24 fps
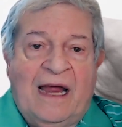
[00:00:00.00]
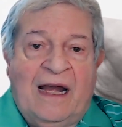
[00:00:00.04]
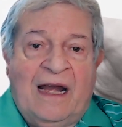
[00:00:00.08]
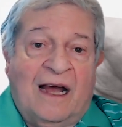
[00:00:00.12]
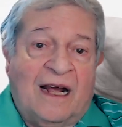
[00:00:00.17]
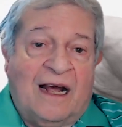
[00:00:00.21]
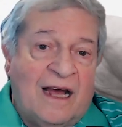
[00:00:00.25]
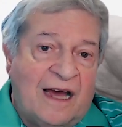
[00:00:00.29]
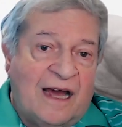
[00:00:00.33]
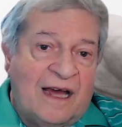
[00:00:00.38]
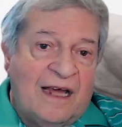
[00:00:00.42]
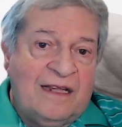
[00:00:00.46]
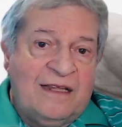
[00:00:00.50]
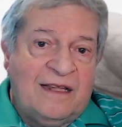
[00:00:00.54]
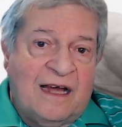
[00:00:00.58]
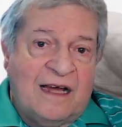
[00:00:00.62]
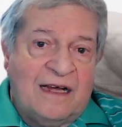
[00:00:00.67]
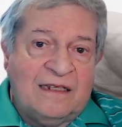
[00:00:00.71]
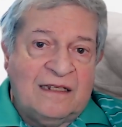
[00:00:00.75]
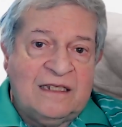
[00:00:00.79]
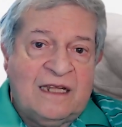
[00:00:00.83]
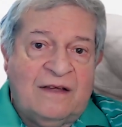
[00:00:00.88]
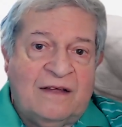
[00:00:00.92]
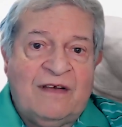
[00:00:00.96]
La
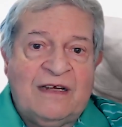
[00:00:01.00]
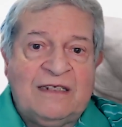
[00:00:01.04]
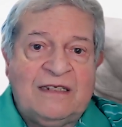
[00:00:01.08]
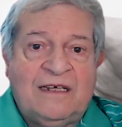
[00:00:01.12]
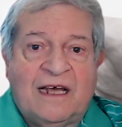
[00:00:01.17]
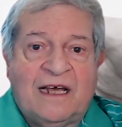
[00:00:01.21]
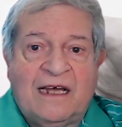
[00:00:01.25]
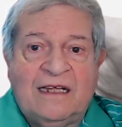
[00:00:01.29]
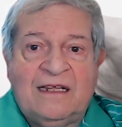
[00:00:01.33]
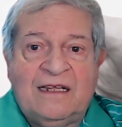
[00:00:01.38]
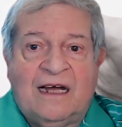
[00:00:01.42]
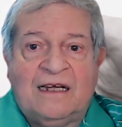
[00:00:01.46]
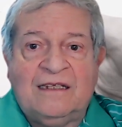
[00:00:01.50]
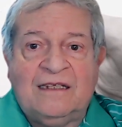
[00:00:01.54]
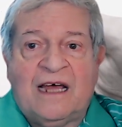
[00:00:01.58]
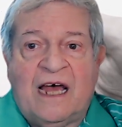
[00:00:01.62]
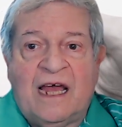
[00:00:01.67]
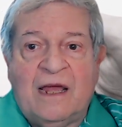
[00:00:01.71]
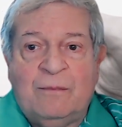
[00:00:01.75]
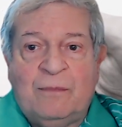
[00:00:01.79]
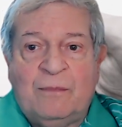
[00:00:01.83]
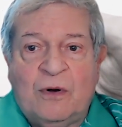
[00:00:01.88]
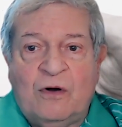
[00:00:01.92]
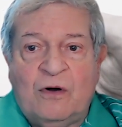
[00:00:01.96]
carità deve essere data
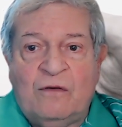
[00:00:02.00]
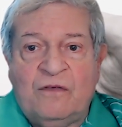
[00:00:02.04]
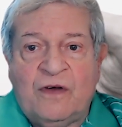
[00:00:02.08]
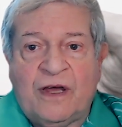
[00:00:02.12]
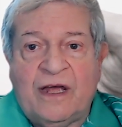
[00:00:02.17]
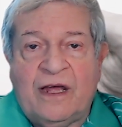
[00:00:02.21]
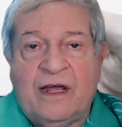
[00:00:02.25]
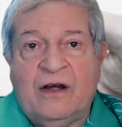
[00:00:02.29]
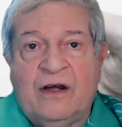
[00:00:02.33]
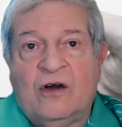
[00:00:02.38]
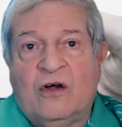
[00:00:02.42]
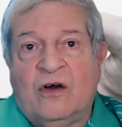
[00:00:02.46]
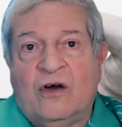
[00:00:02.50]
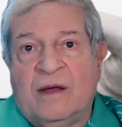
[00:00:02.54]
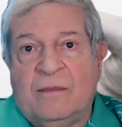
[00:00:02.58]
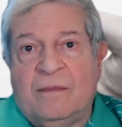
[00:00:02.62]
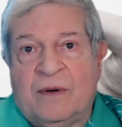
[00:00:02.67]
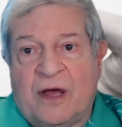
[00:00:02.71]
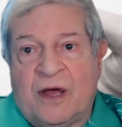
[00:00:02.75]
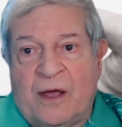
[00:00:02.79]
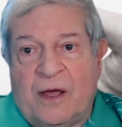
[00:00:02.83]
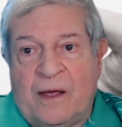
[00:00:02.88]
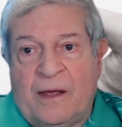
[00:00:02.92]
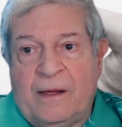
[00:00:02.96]
ai poveri non
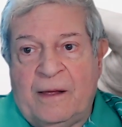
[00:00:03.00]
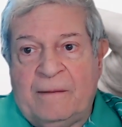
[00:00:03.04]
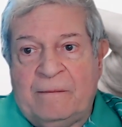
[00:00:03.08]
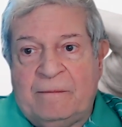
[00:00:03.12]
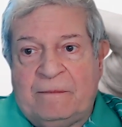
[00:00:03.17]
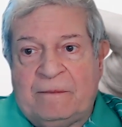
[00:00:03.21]
ebrei.